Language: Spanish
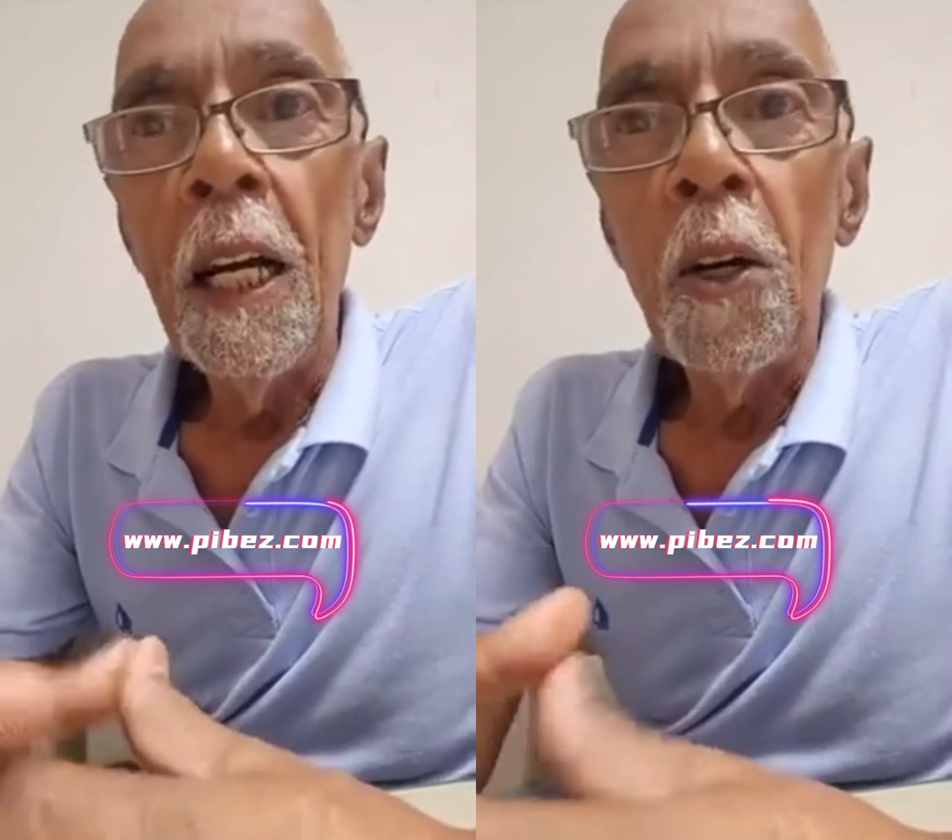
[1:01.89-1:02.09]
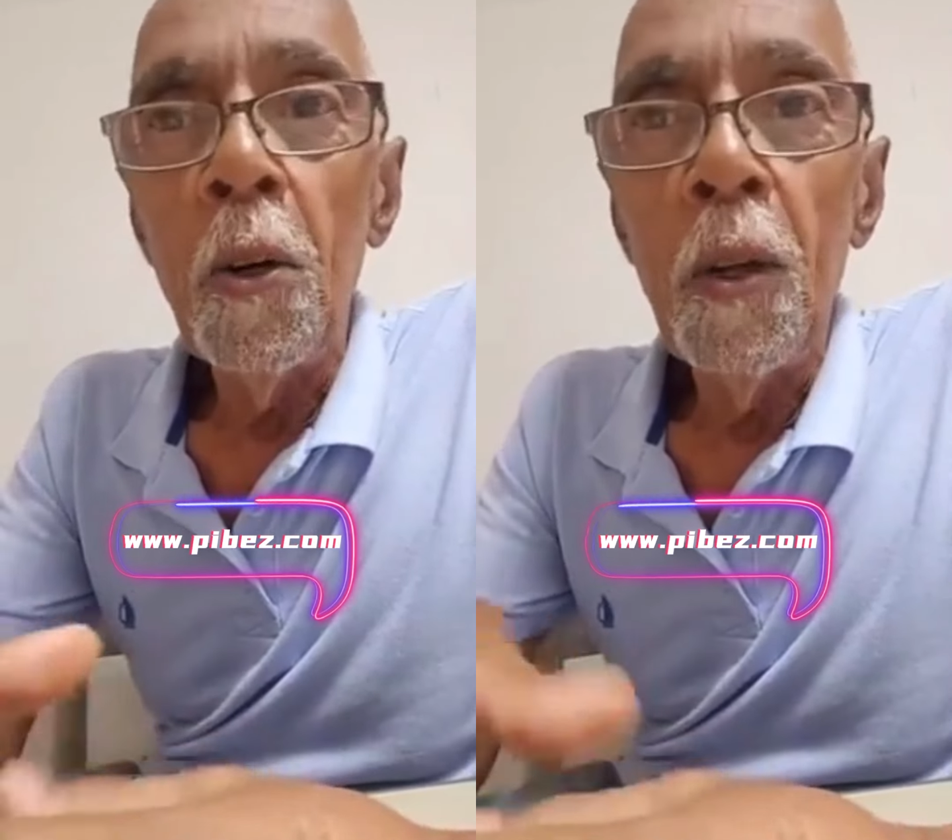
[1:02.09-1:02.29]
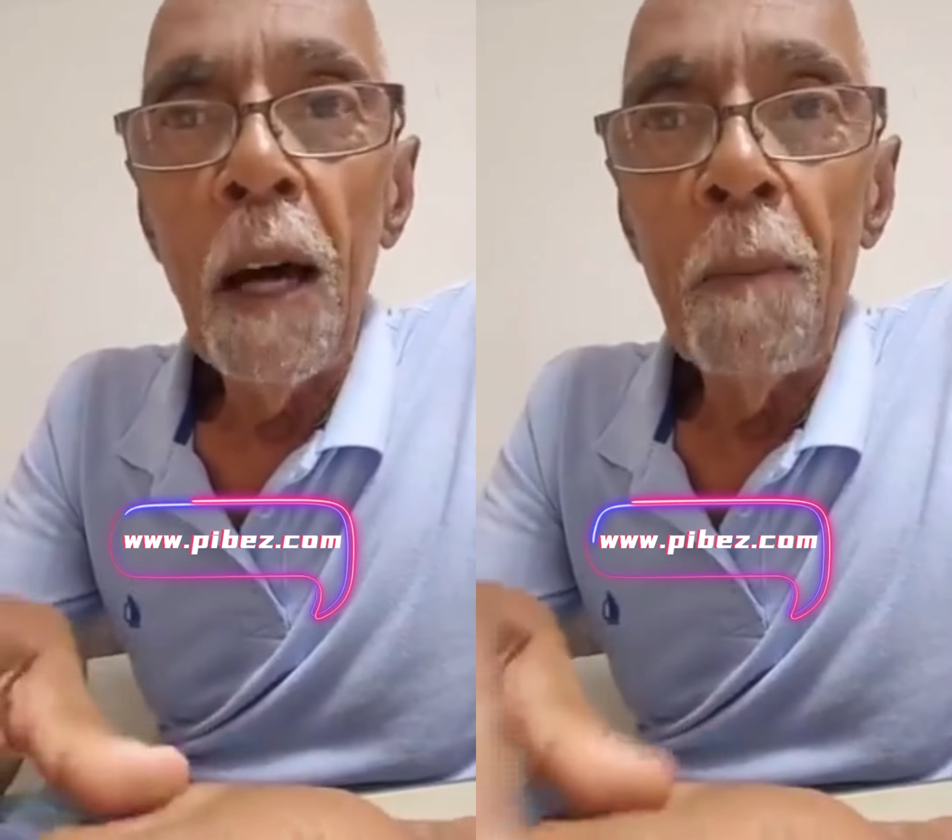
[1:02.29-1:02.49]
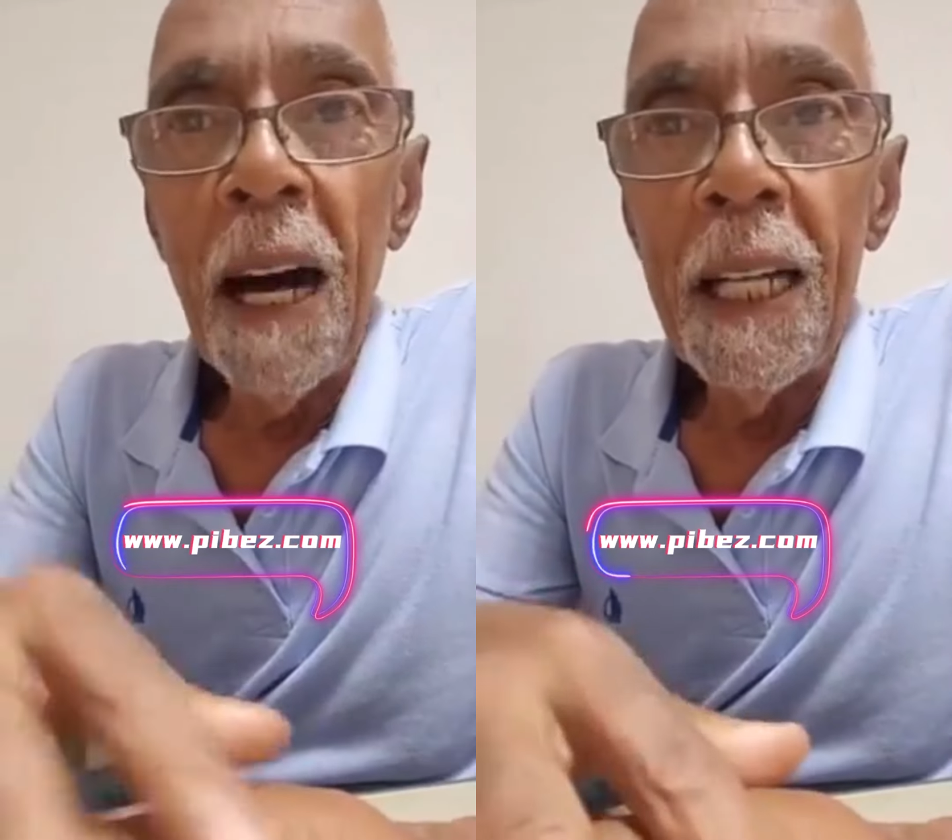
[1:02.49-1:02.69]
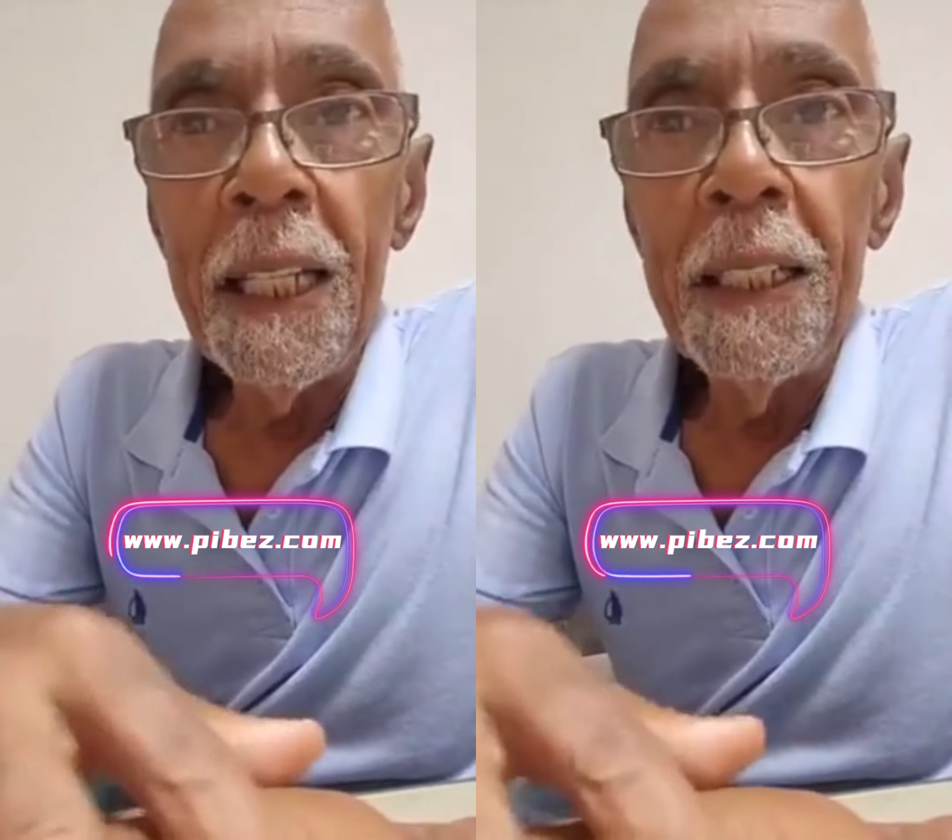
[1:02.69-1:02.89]
con la
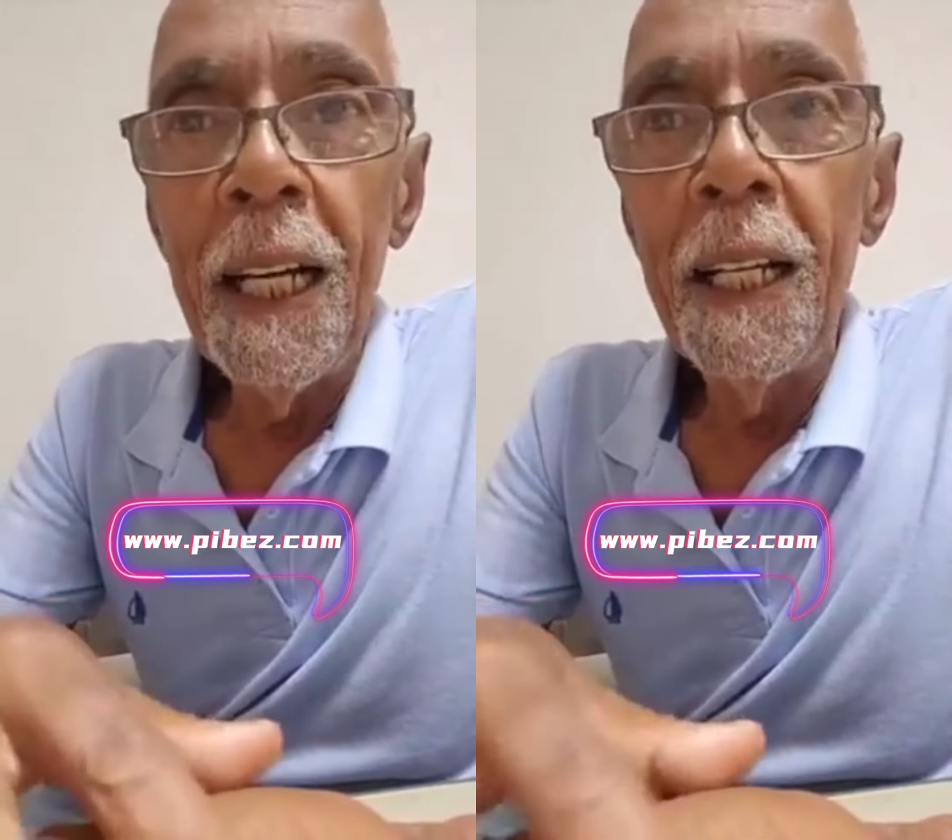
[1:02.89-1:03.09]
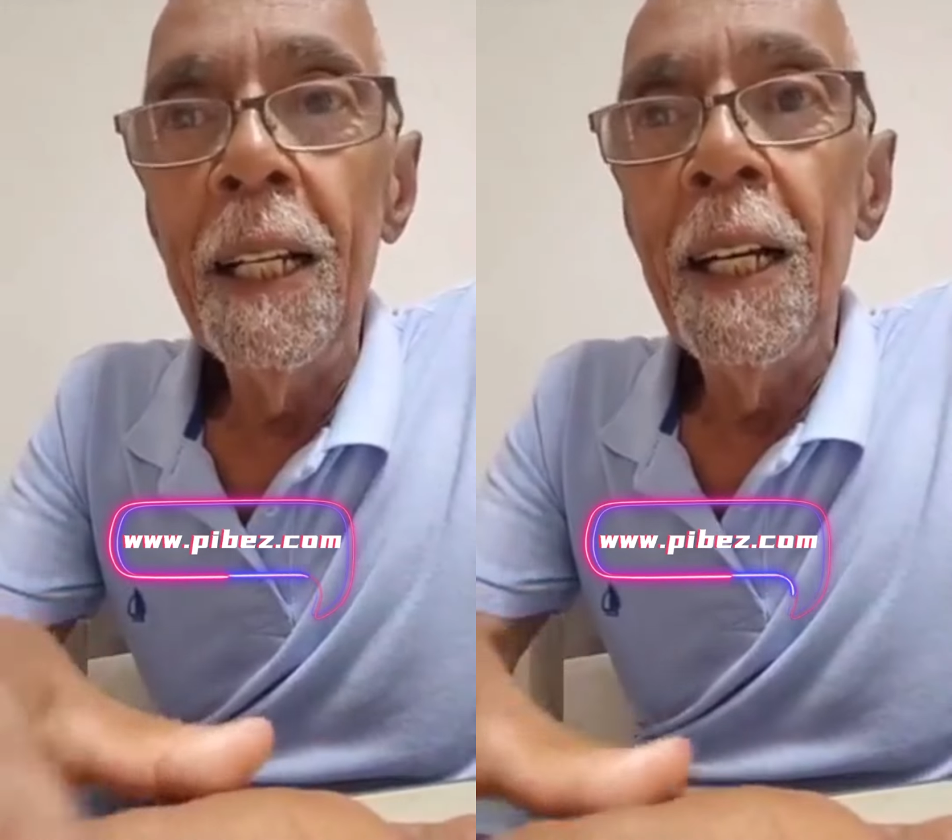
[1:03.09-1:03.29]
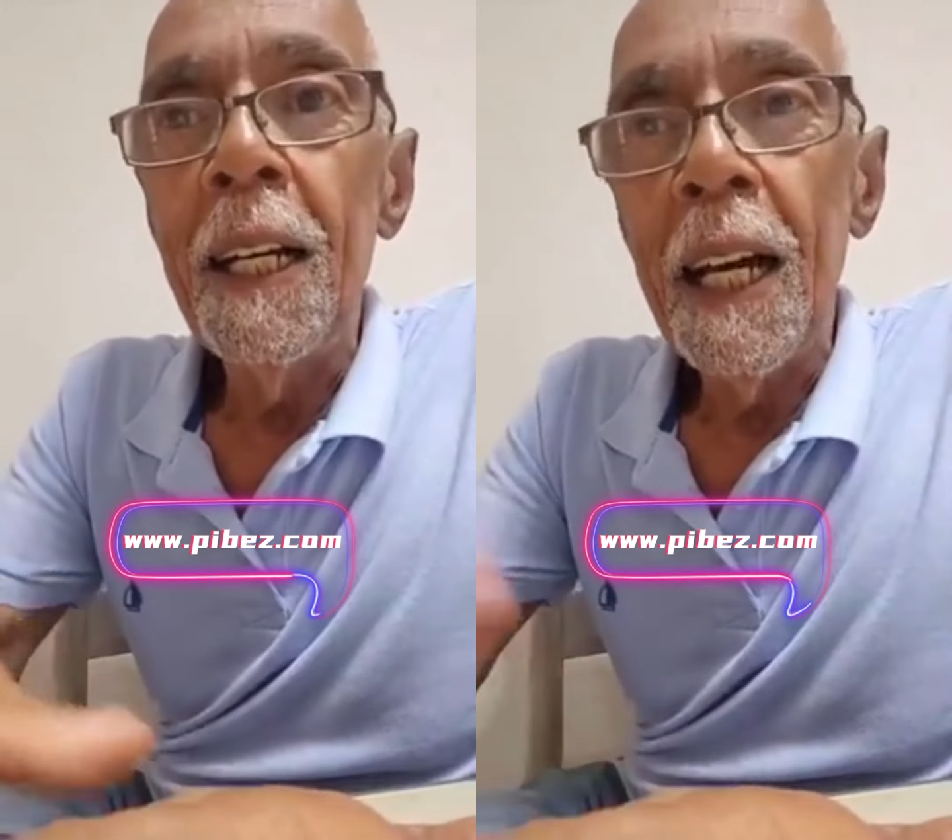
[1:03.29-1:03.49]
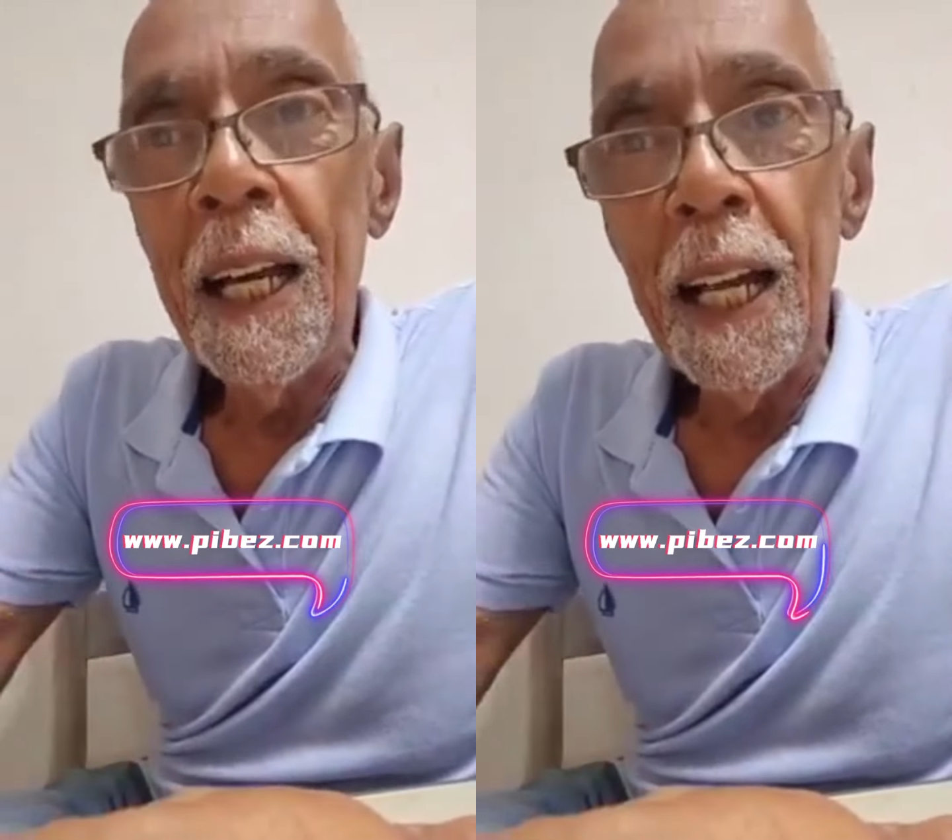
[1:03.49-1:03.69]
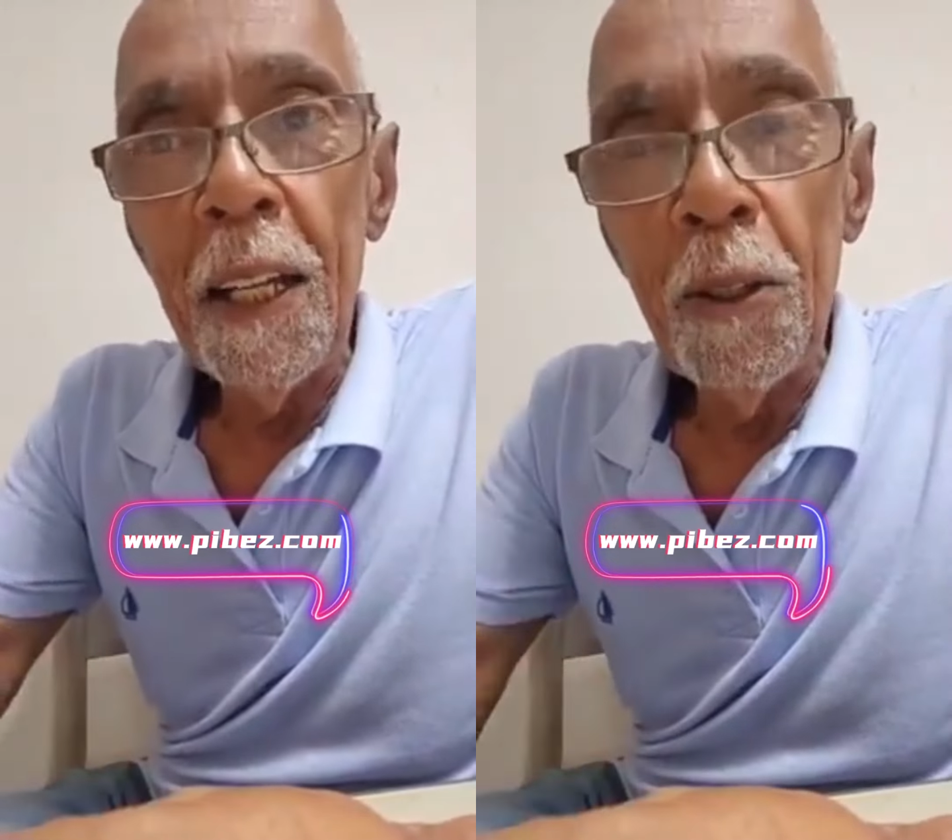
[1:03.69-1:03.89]
manager que era de